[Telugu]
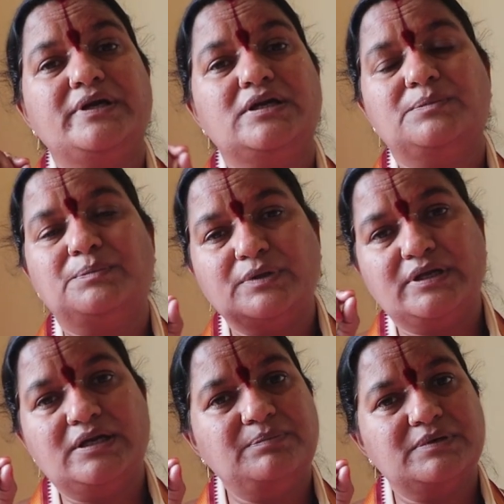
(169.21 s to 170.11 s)
పెట్టేటప్పుడు
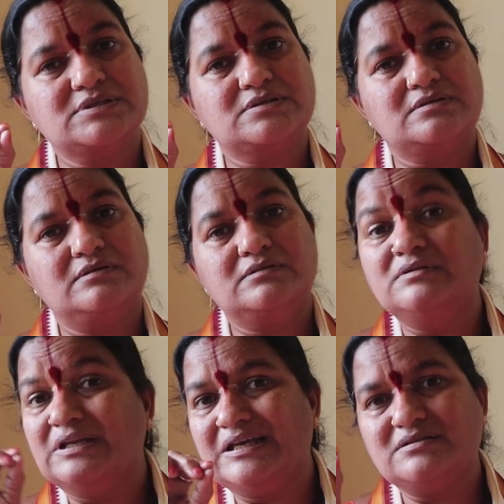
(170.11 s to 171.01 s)
ఎట్టి
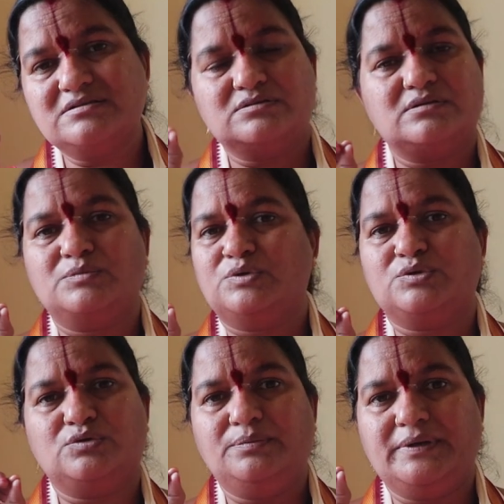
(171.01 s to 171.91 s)
పరిస్థితుల్లోనూ నీలం శుద్ధ
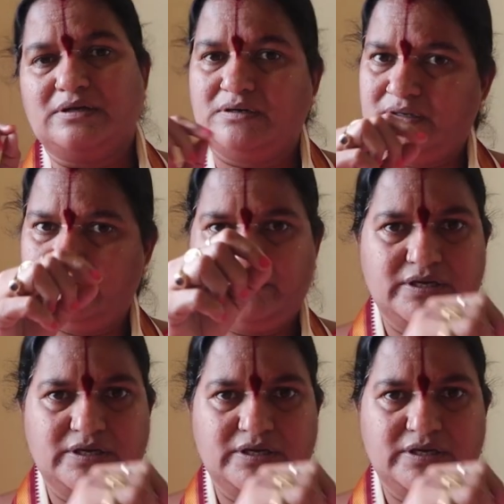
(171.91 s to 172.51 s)
ముక్కతోటి పెట్టకండి